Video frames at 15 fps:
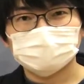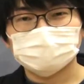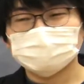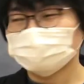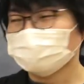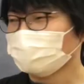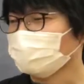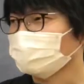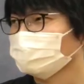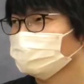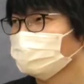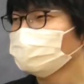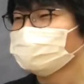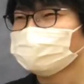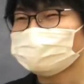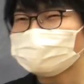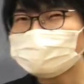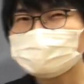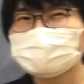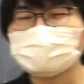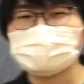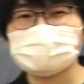なんかえ視神
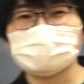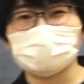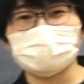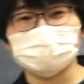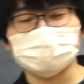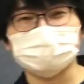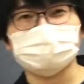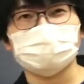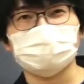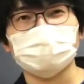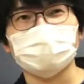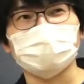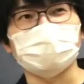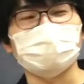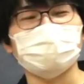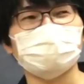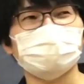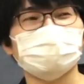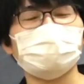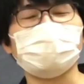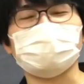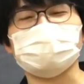経に光当たったら
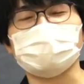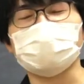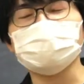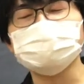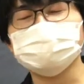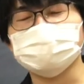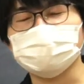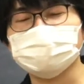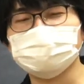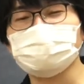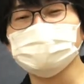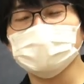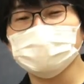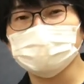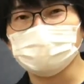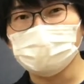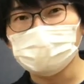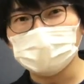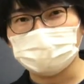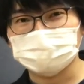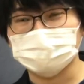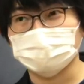なんか感知できそうじゃねって思う
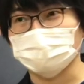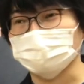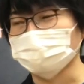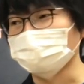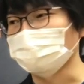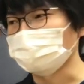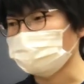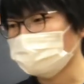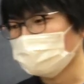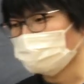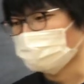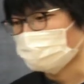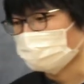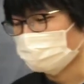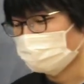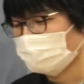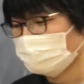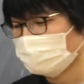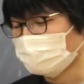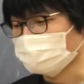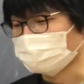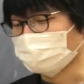かもしれないんだけどでもね
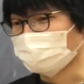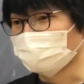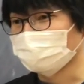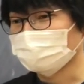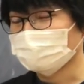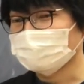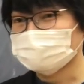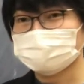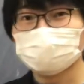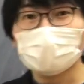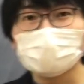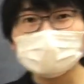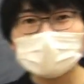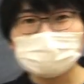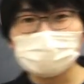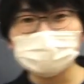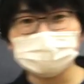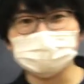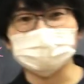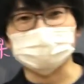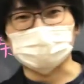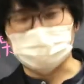えっと
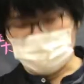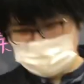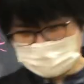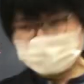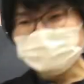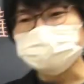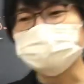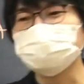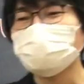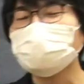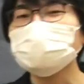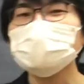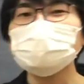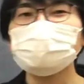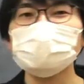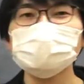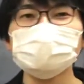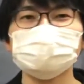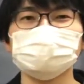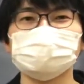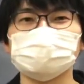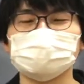ソーラーパネルあるじゃん
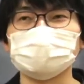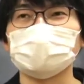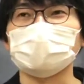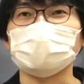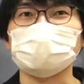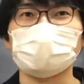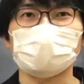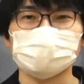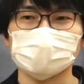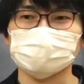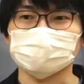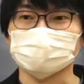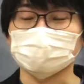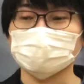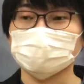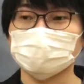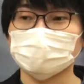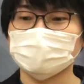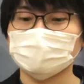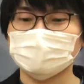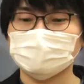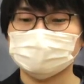ソーラーパネルにさこうなんていうの
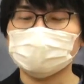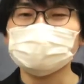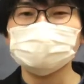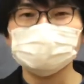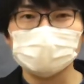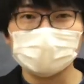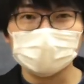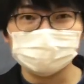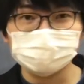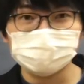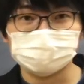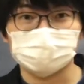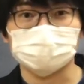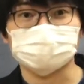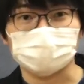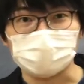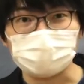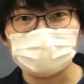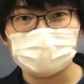電線がついてるじゃないですか